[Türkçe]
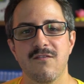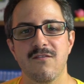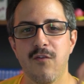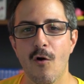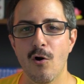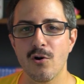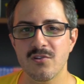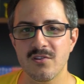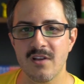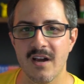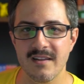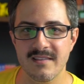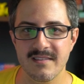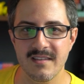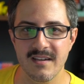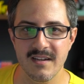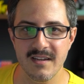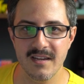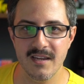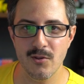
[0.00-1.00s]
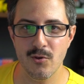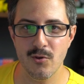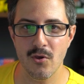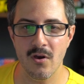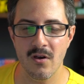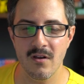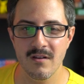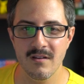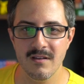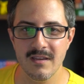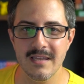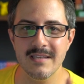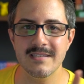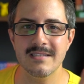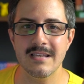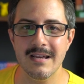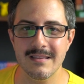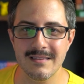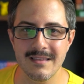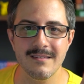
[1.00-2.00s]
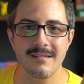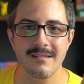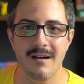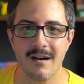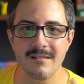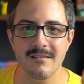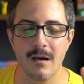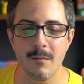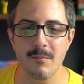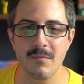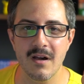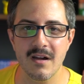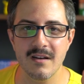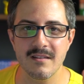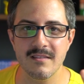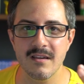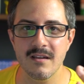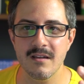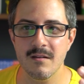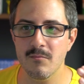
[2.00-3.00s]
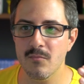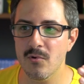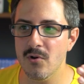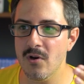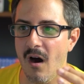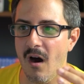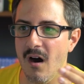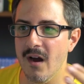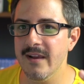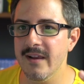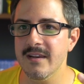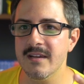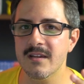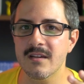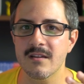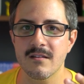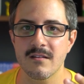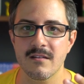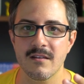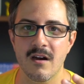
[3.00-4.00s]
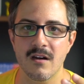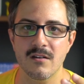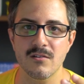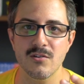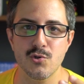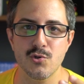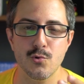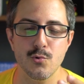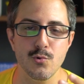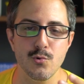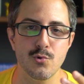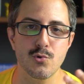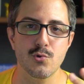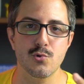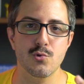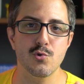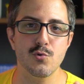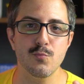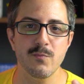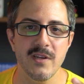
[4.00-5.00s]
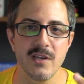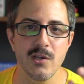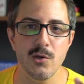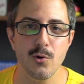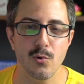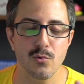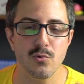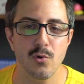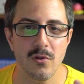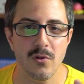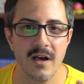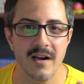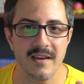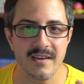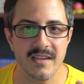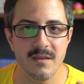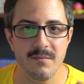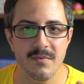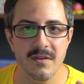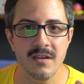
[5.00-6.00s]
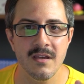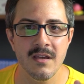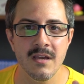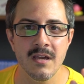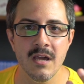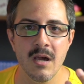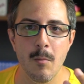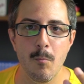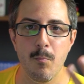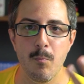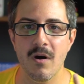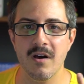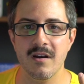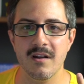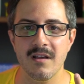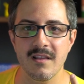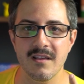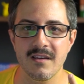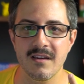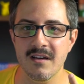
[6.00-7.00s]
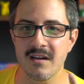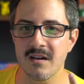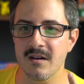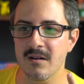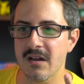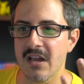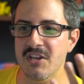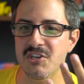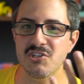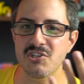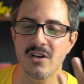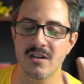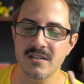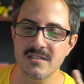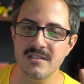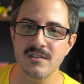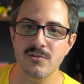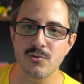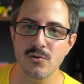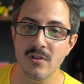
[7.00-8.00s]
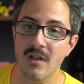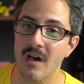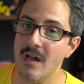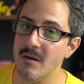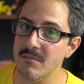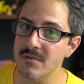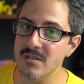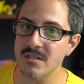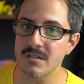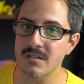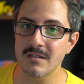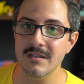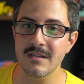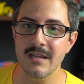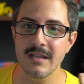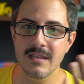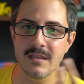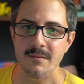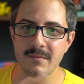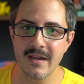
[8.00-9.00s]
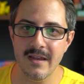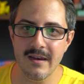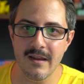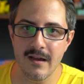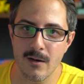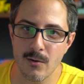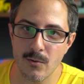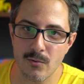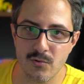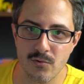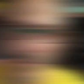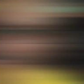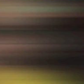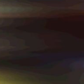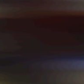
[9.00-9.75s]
Fortnite'a gidiyor. Ki zaten adamlar da böyle aylık yaklaşık 300 milyon dolar gibi paralara eşya satıyorlarmış. Ne diyeyim helal olsun.